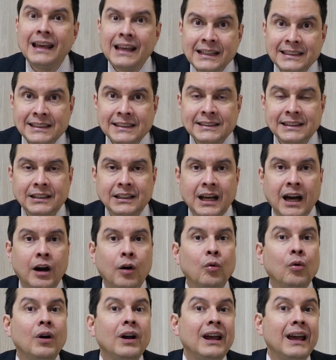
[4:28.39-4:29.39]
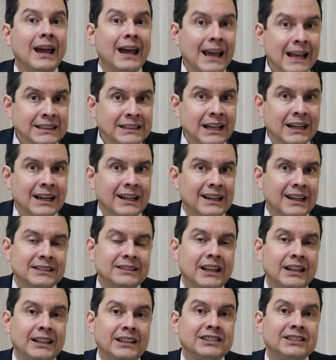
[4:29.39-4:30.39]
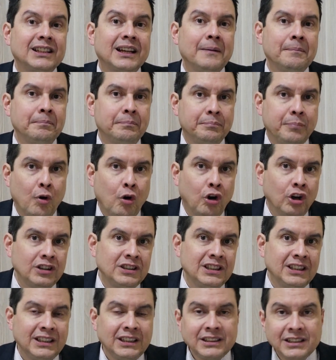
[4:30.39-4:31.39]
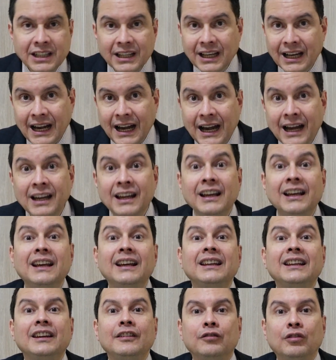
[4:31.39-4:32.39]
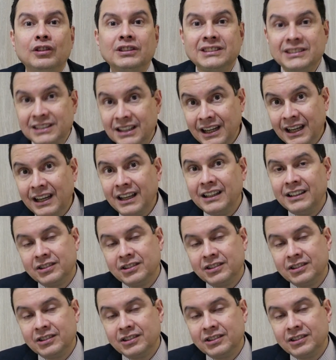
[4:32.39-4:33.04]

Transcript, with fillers: esse sinal essa característica pode indicar que você